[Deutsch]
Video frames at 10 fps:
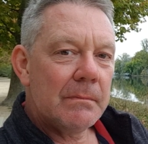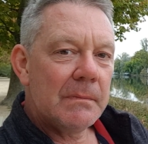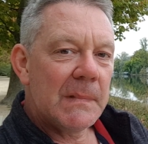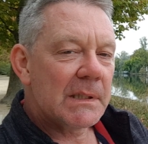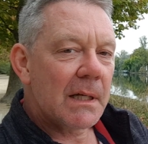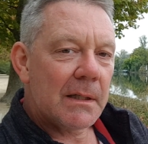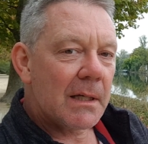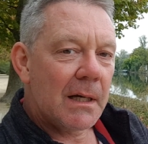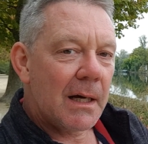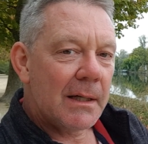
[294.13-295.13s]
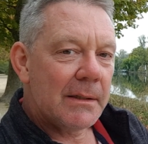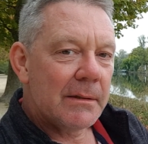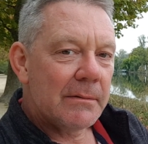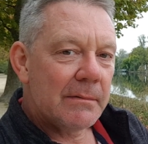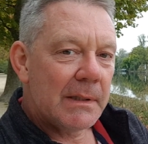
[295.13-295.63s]
ihr seid nicht
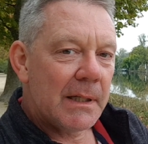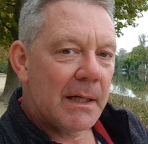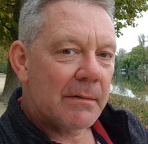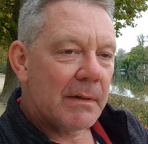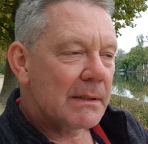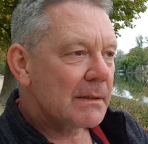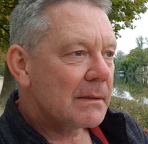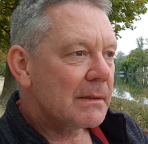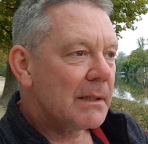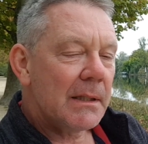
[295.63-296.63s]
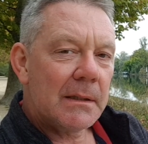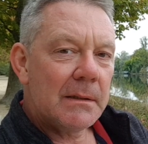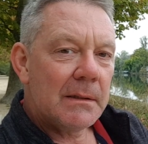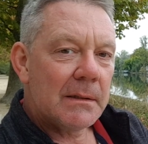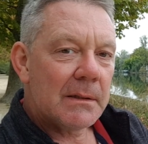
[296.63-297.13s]
alleine, wenn ihr irgendwas
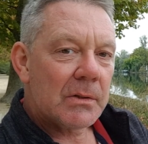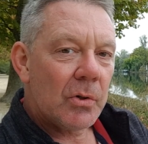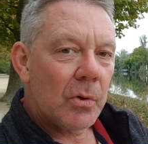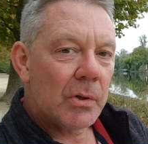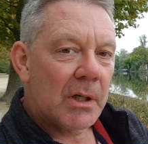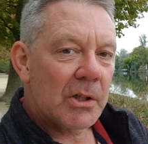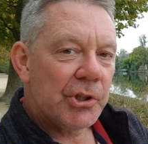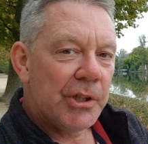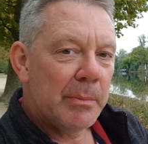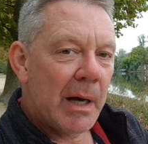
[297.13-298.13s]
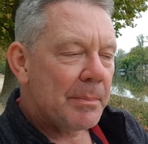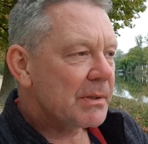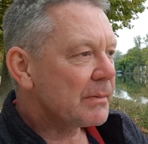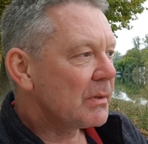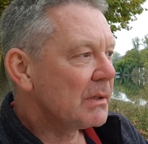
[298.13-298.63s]
gegen dieses Corona-Regime
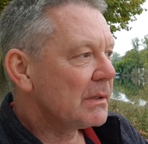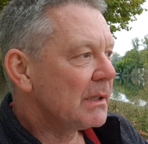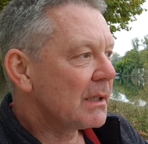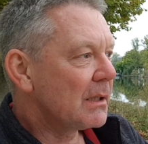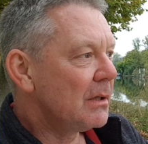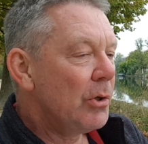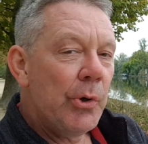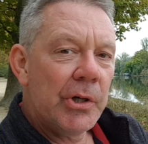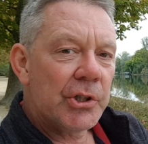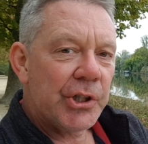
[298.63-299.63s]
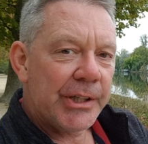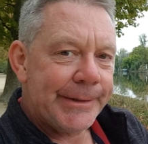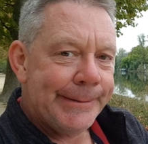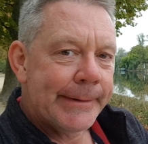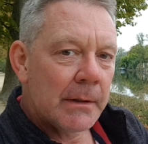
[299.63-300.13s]
habt und ihre
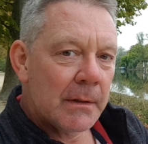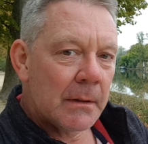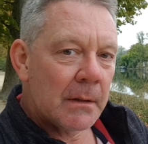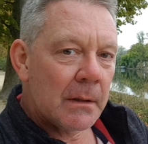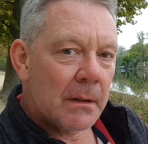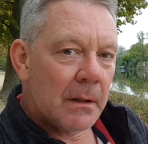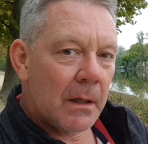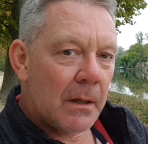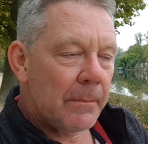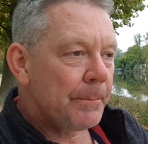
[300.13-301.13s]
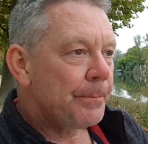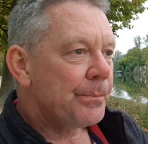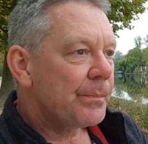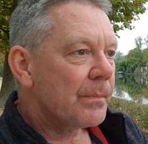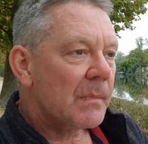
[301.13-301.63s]
Lügengeschichten.
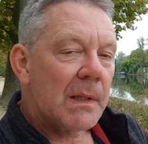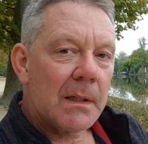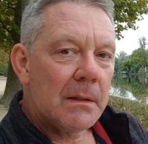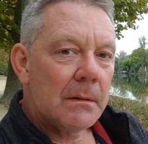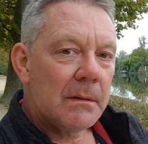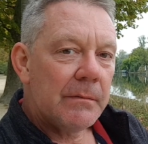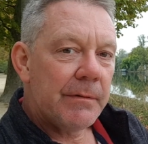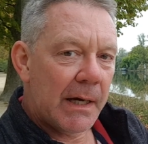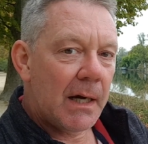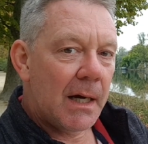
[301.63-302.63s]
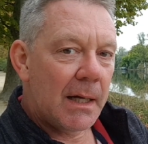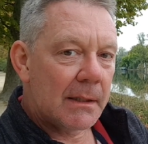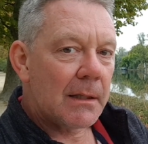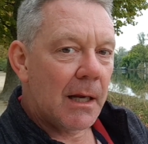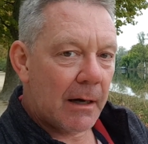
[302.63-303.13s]
Ähm, wir
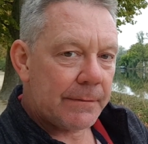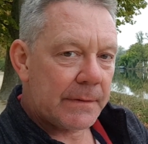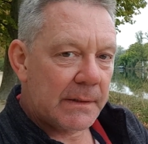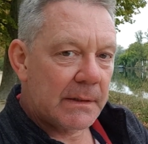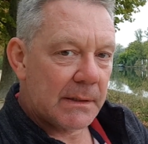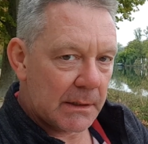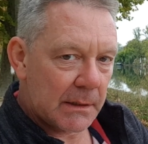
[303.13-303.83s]
entlarven sie